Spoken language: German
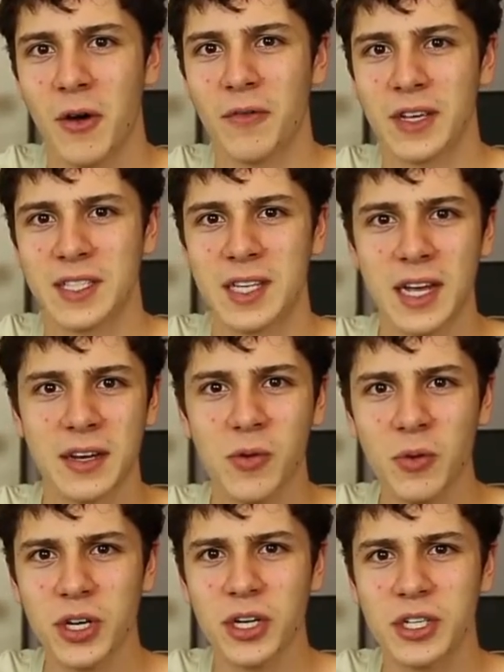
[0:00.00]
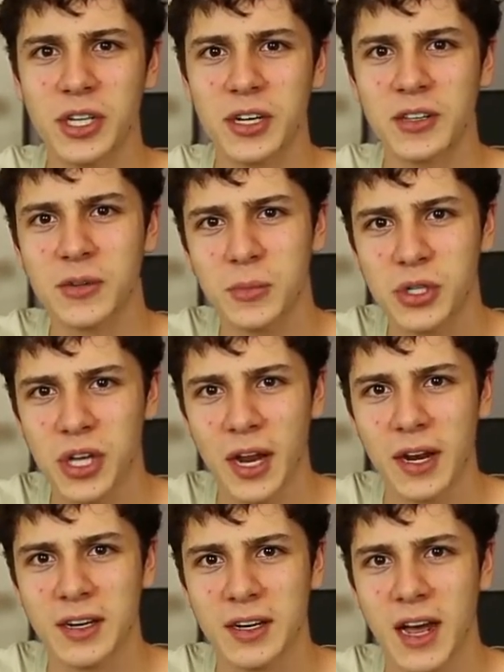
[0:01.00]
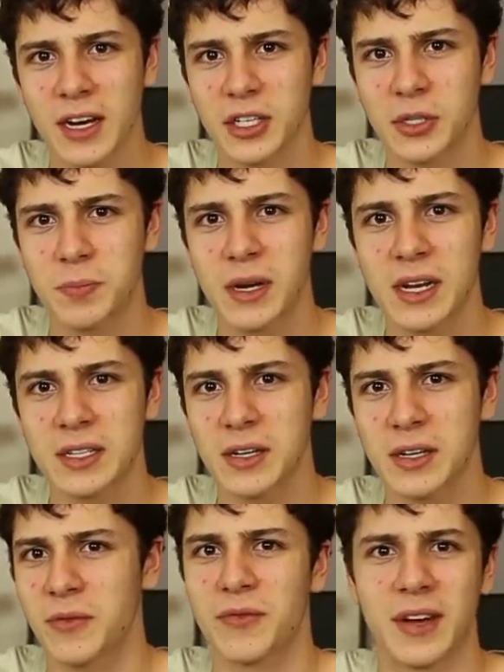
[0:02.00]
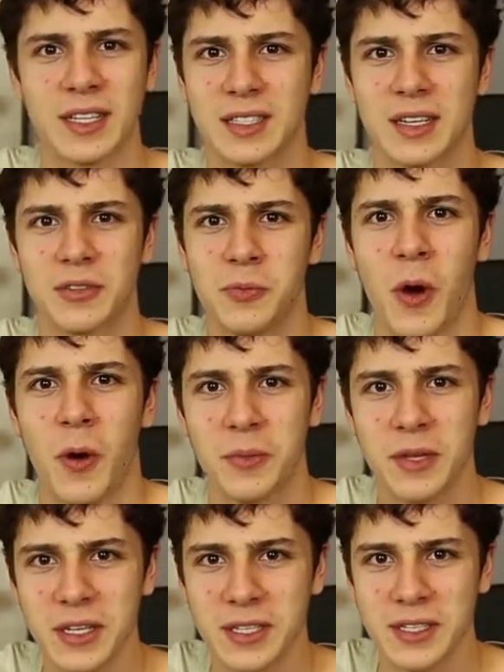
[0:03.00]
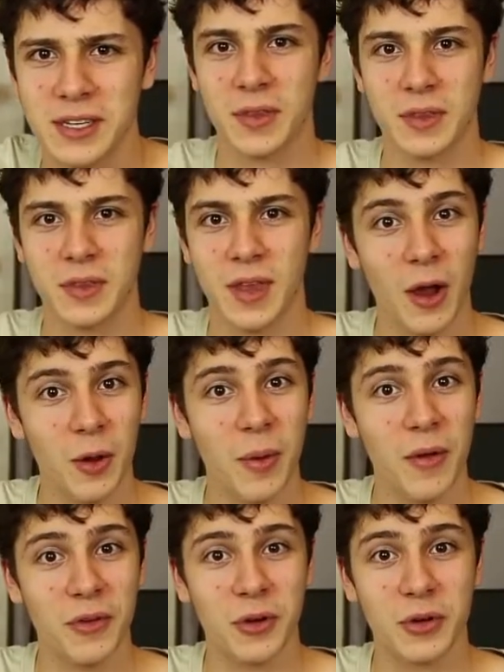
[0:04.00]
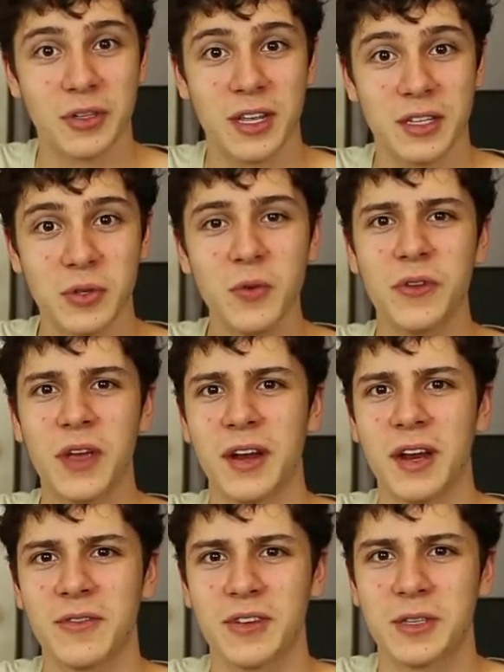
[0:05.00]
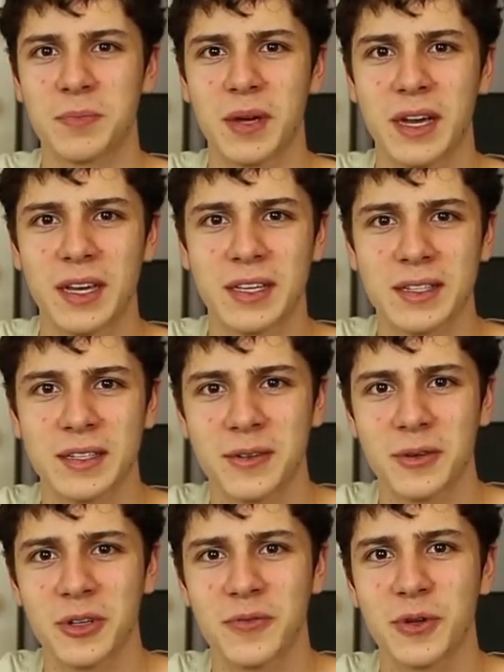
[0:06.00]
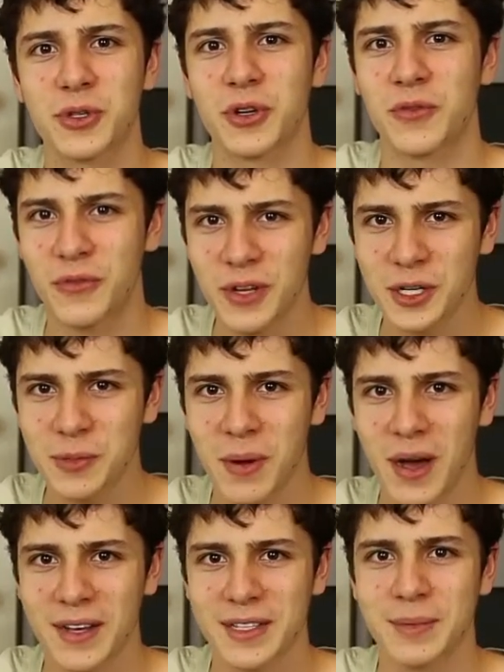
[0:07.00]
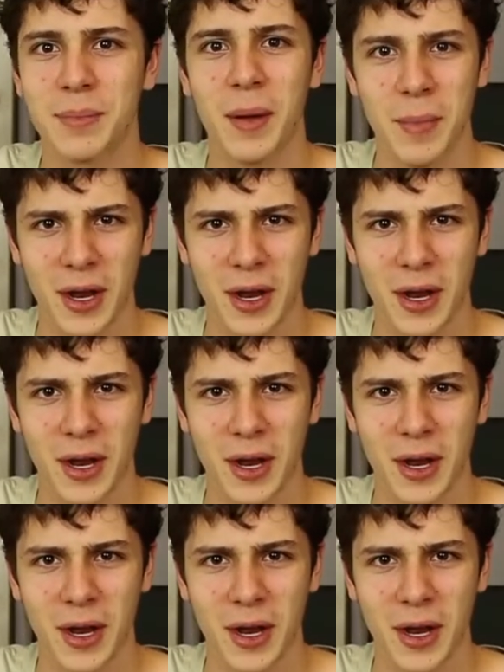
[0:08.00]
Und was da die Unterschiede zum Standard Kartenspiele sind und was das überhaupt ist, darüber wird euch der Sufian etwas berichten und ich wünsche euch viel Spaß beim